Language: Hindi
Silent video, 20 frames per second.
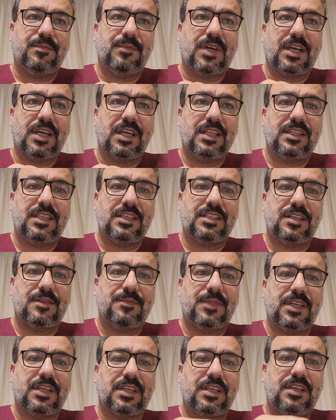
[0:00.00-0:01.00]
बग़ैर
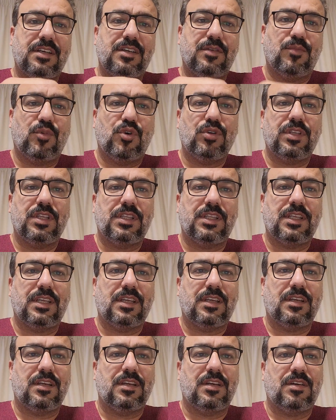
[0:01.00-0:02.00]
तजर्बे के डुबो देते
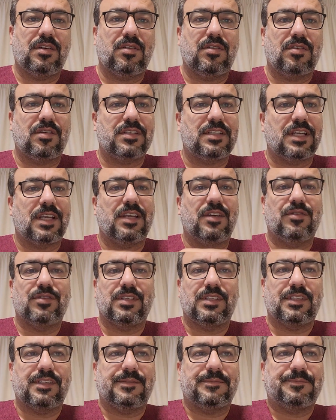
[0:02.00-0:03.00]
हैं और ज़ाया हो
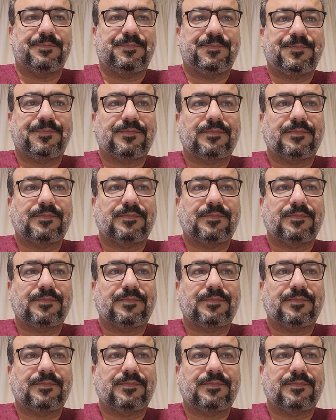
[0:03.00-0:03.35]
जाते हैं